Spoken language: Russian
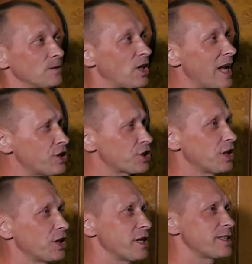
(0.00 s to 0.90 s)
Дальше,
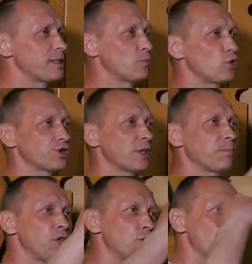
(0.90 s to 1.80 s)
если можно
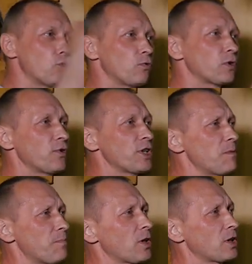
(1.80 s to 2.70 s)
бить ее вот в
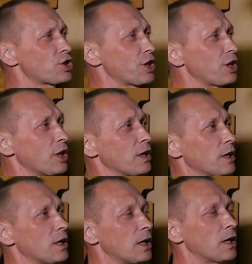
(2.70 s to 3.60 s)
этом положении,
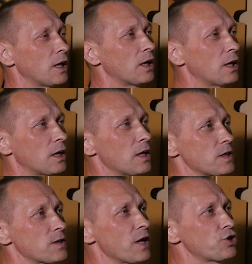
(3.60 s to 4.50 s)

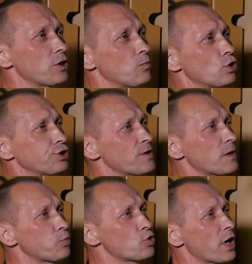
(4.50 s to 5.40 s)
значит можно
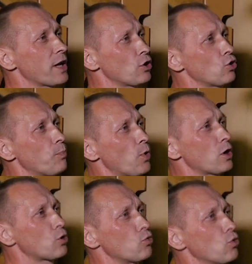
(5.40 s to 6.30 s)
запускать ее по
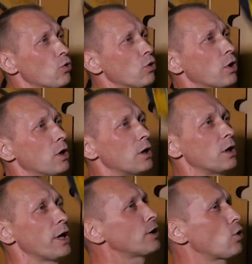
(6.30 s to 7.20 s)
кругу.
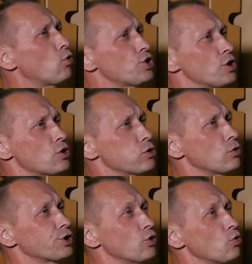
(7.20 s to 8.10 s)
Это очень
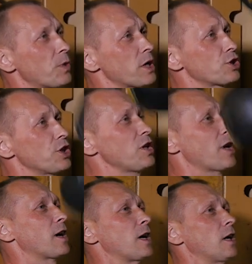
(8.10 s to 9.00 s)
сложное
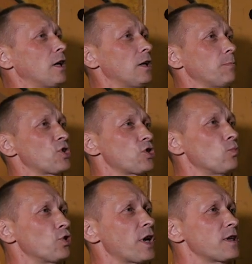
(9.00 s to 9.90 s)
упражнение,
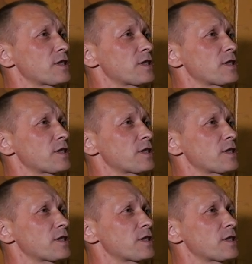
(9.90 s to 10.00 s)
почему я и